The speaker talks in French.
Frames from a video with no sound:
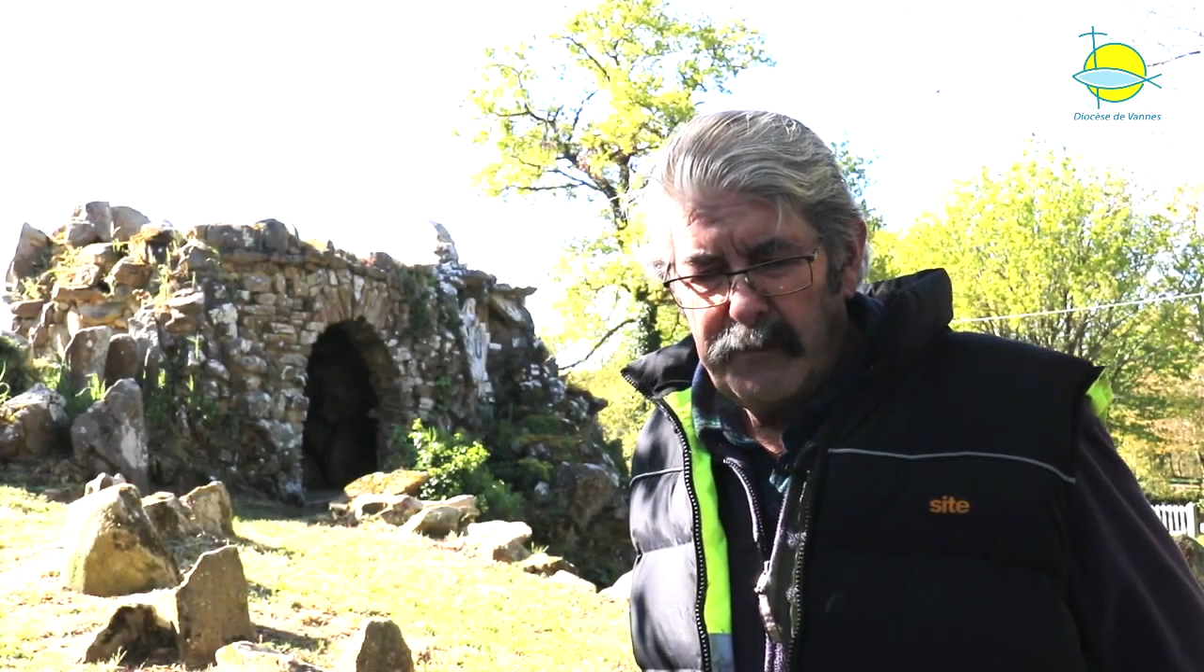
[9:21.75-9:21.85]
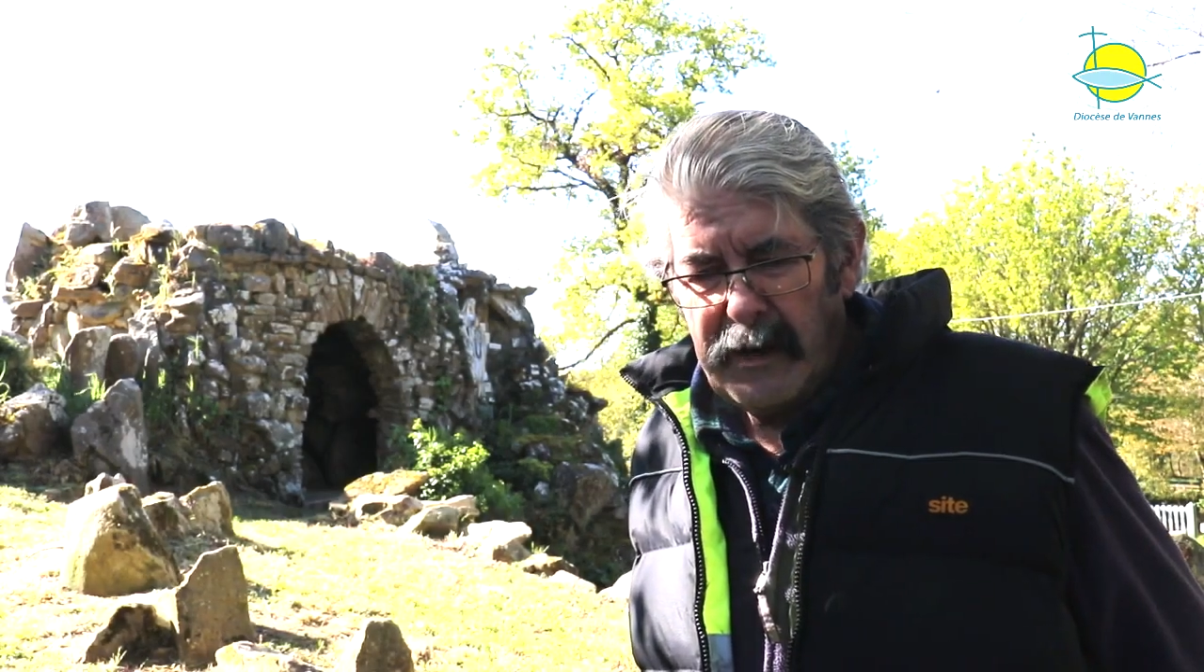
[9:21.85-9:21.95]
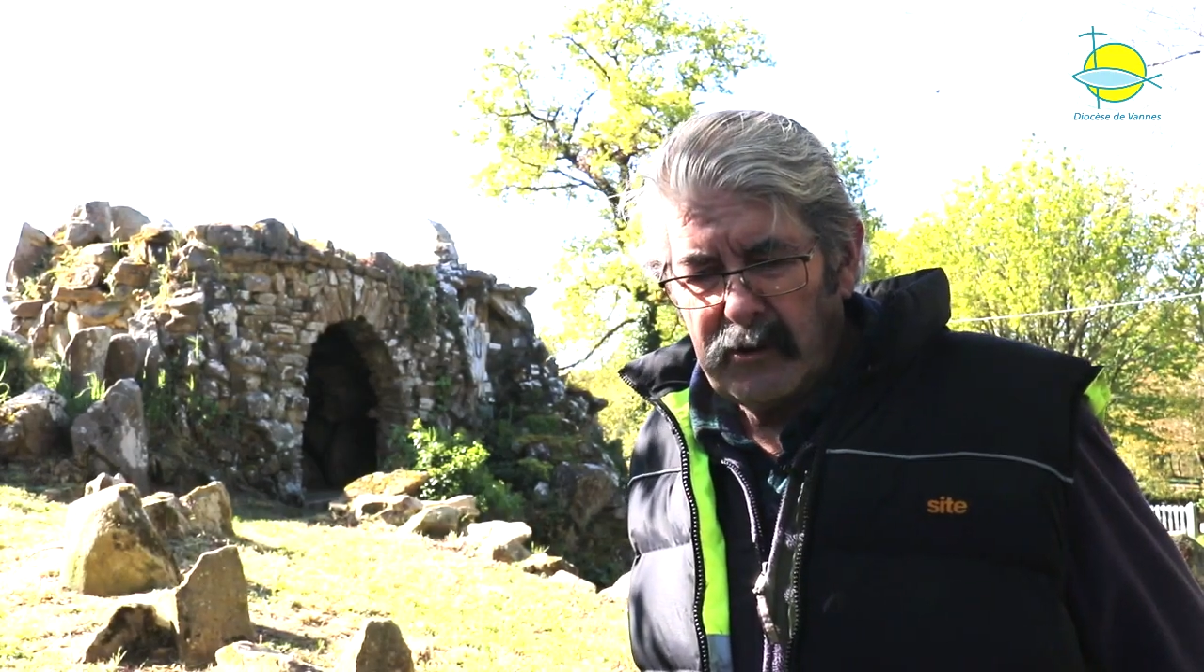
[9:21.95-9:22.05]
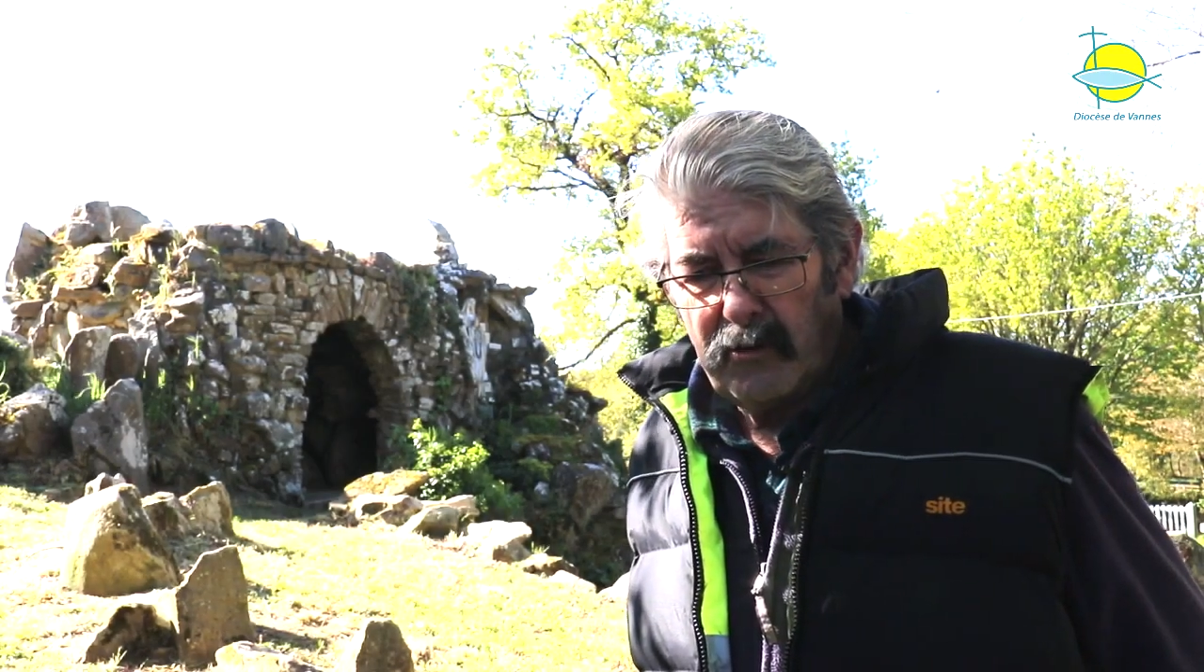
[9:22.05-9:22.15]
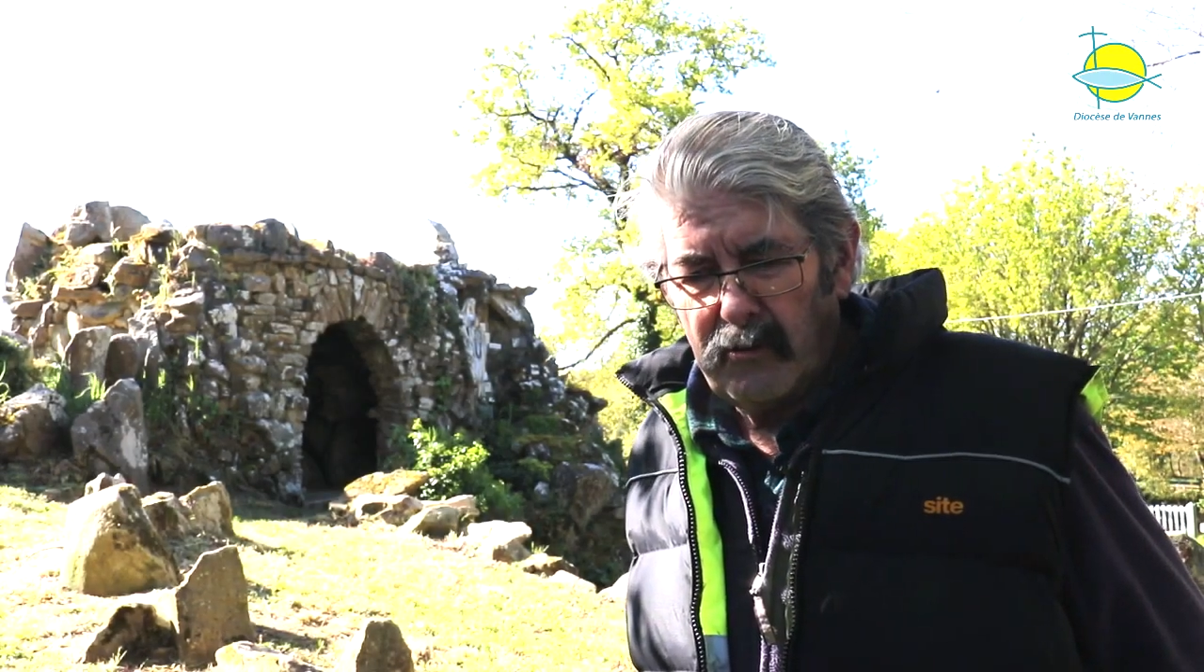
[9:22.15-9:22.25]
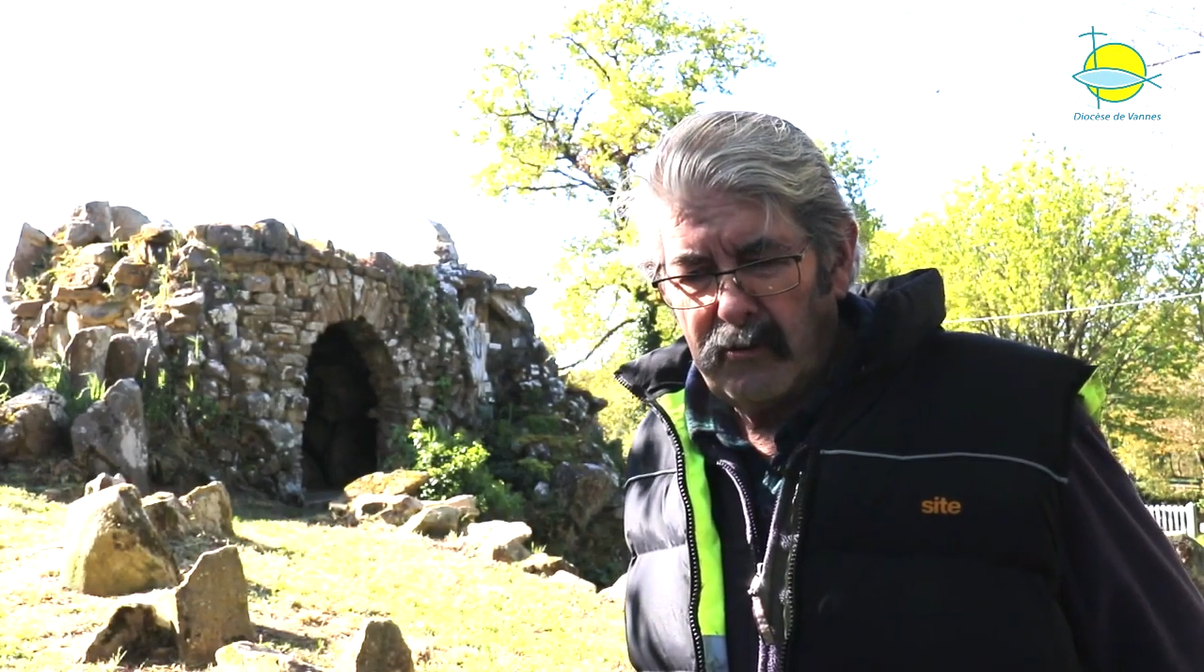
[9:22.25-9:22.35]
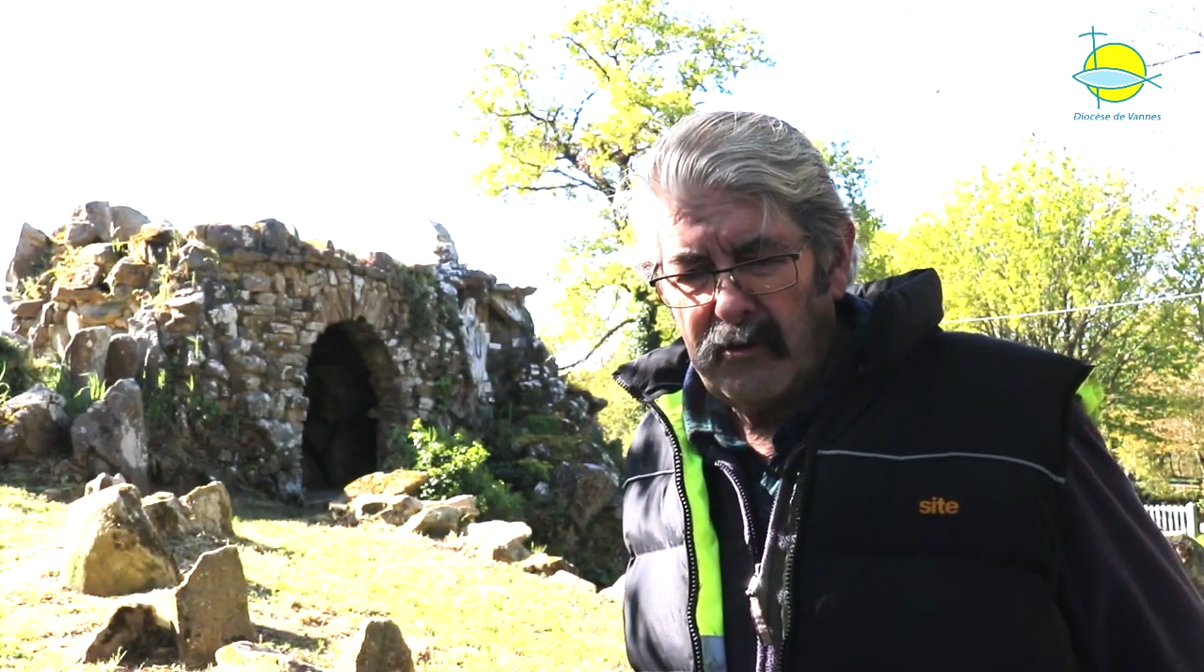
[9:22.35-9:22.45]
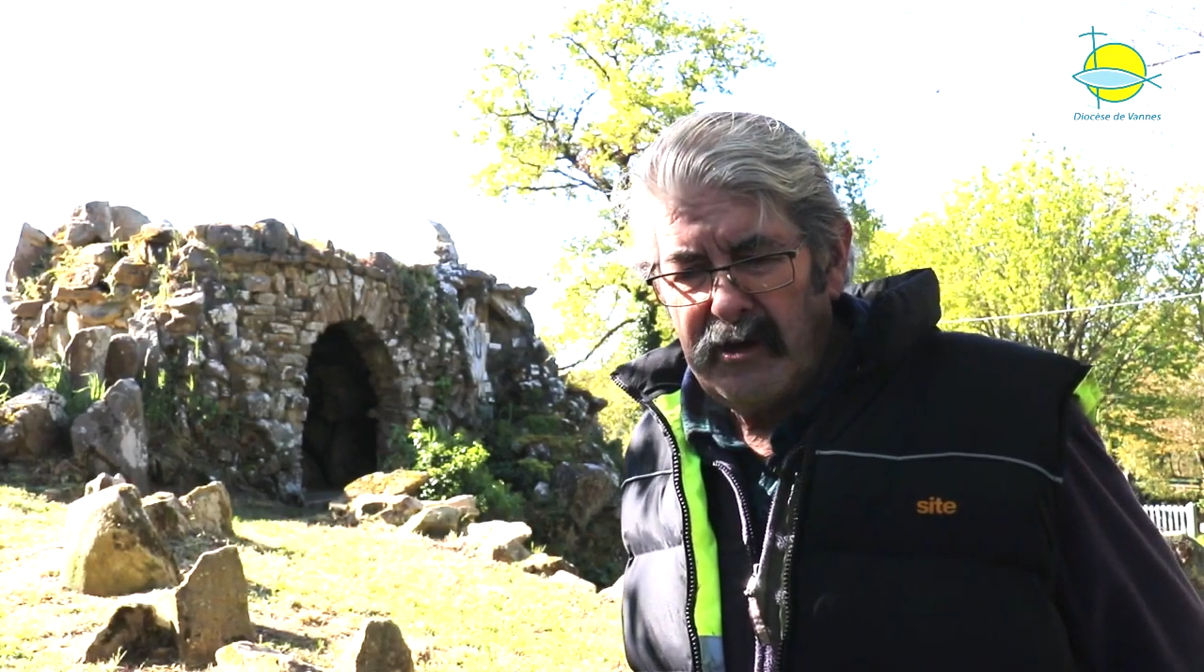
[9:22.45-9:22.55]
pardons,